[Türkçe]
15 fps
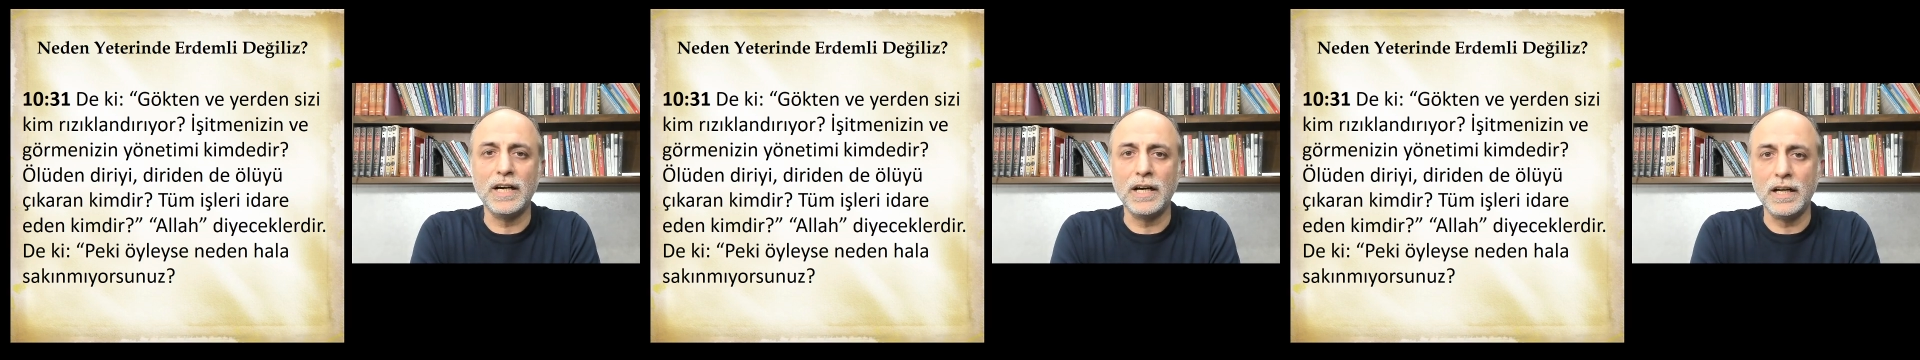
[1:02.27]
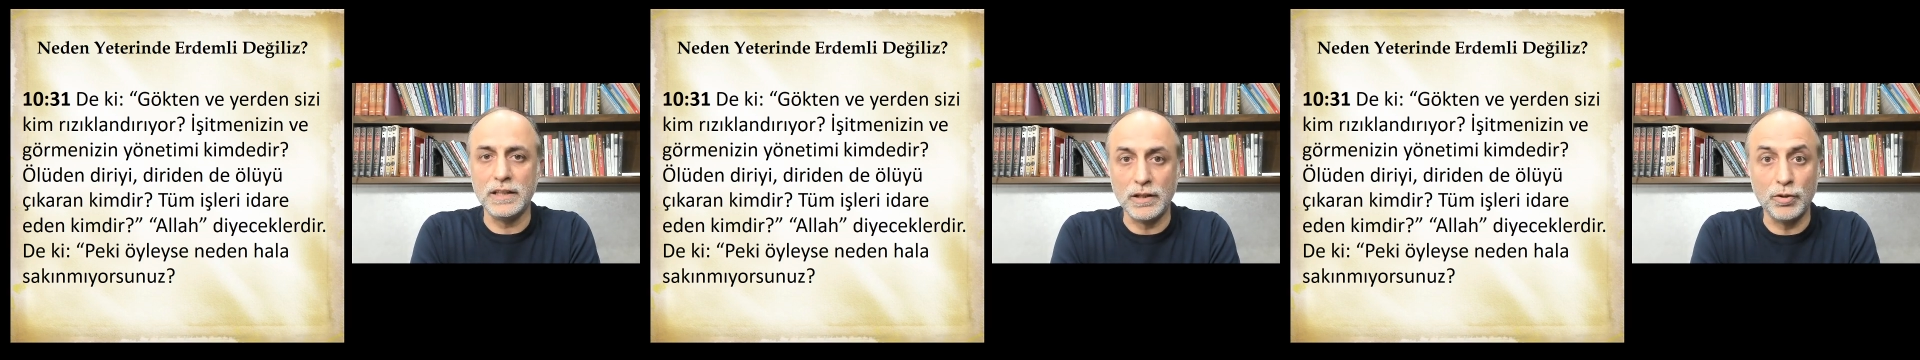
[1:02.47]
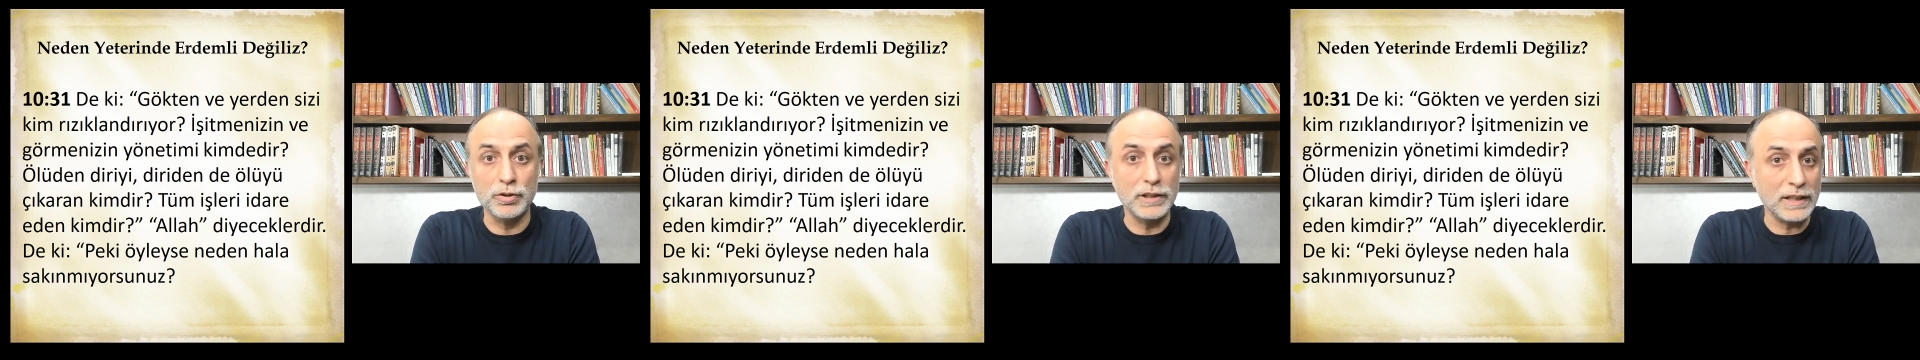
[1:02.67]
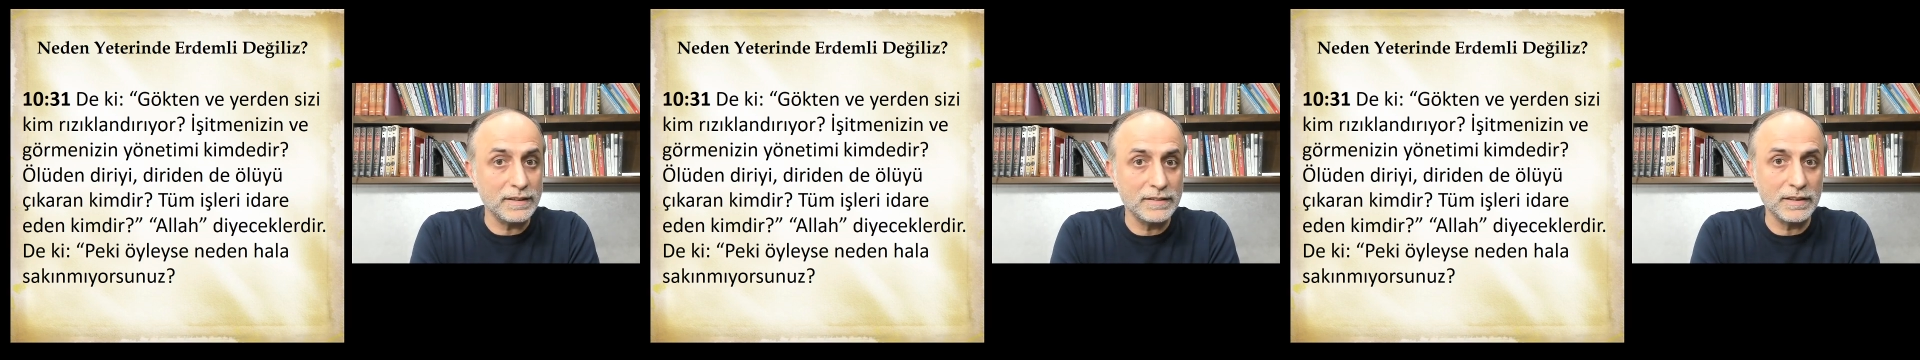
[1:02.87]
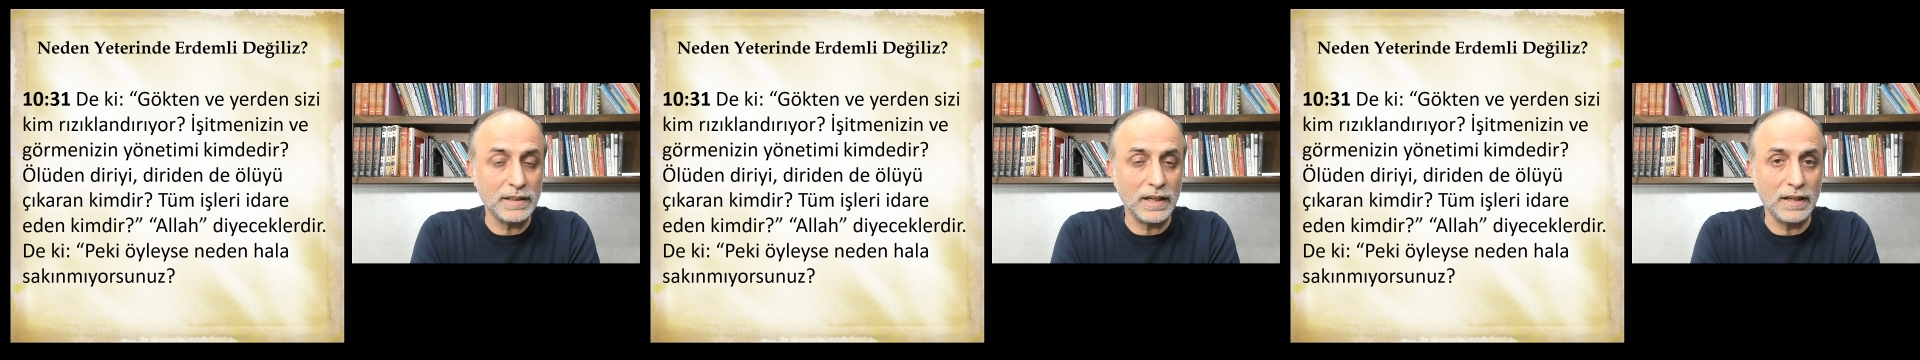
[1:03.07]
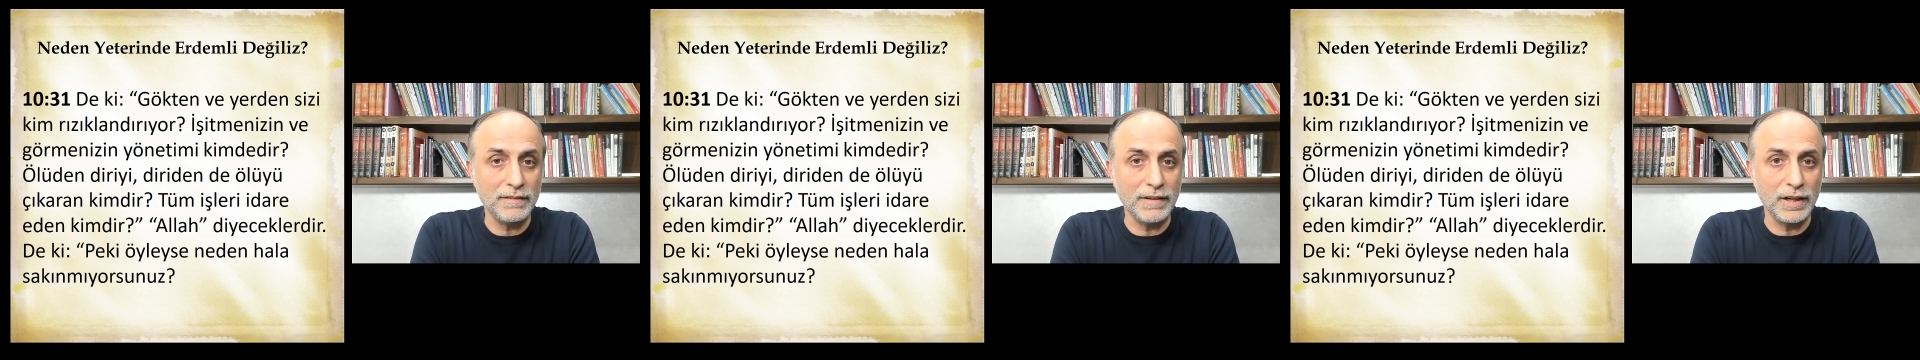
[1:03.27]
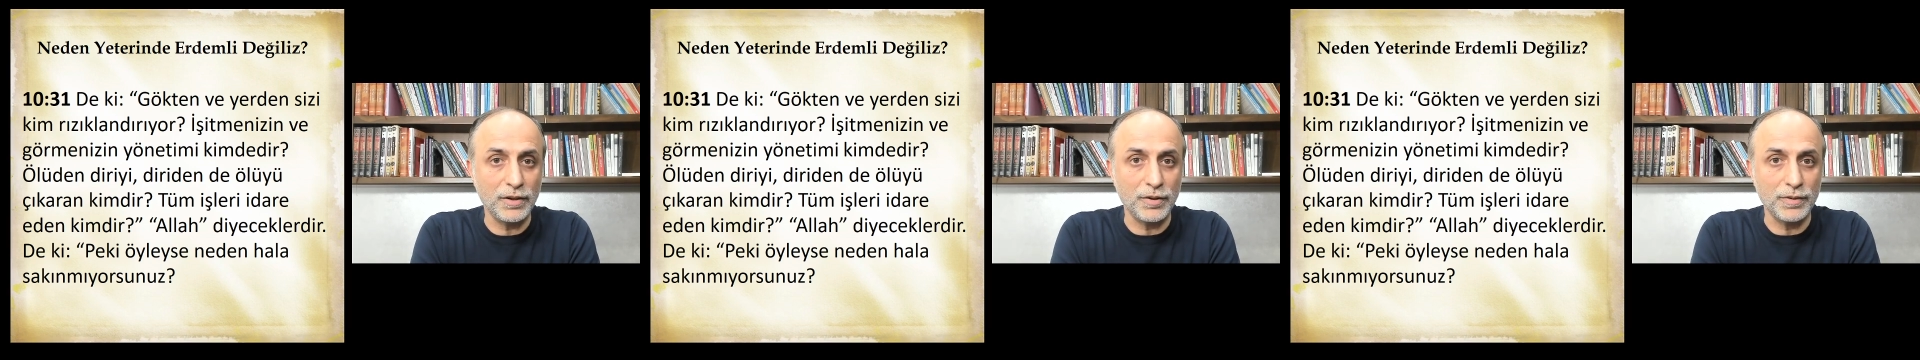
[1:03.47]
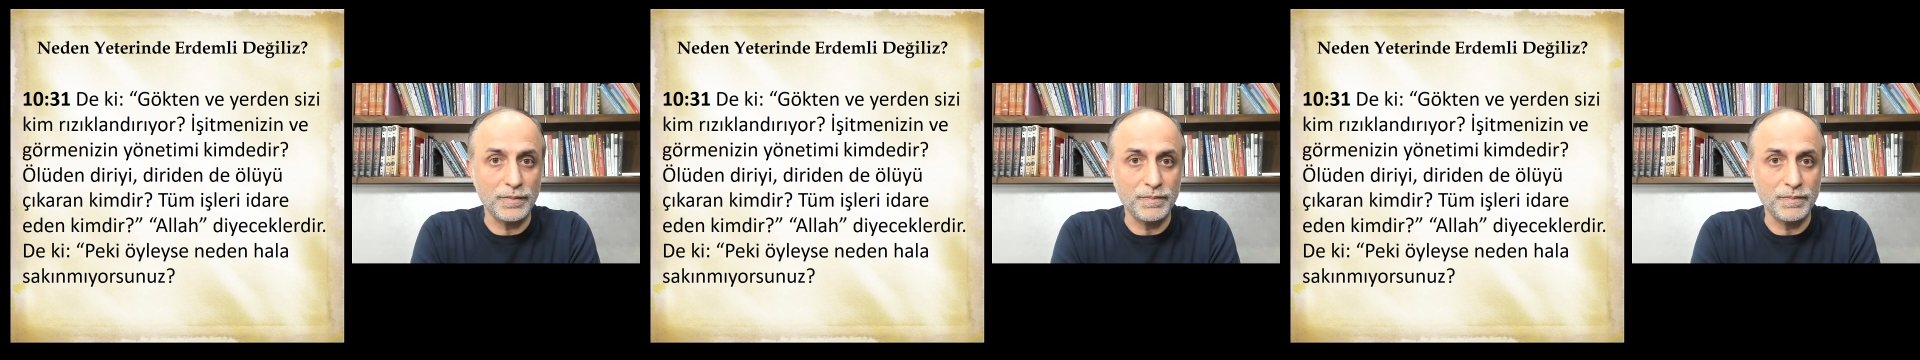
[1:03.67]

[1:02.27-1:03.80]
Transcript: Allah onlara rızıklarını veriyor.